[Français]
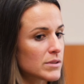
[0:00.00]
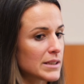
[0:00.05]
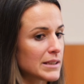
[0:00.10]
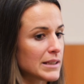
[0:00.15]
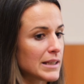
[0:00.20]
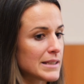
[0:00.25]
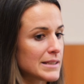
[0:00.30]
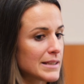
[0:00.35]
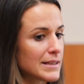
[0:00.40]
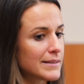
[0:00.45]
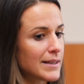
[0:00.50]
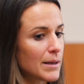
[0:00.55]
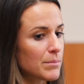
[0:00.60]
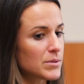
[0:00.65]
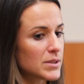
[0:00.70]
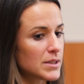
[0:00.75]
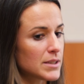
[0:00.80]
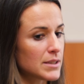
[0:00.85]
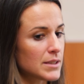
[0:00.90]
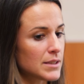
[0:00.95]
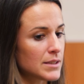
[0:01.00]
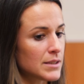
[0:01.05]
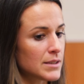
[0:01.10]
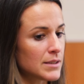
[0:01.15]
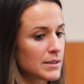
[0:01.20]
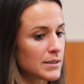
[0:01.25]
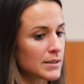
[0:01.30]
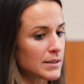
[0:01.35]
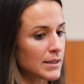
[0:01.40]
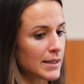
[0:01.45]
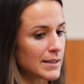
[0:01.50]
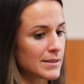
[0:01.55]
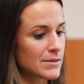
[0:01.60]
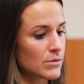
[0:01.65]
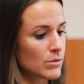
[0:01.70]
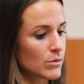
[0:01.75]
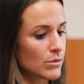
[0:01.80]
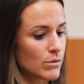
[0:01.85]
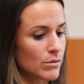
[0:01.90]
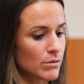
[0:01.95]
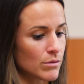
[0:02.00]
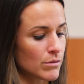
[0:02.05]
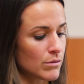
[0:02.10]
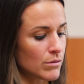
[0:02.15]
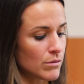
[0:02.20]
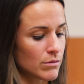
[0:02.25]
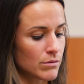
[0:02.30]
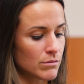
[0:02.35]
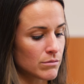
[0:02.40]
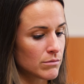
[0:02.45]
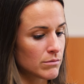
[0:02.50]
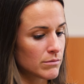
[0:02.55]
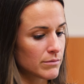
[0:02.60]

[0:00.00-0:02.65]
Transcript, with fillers: c'est des étapes qui restent, euh,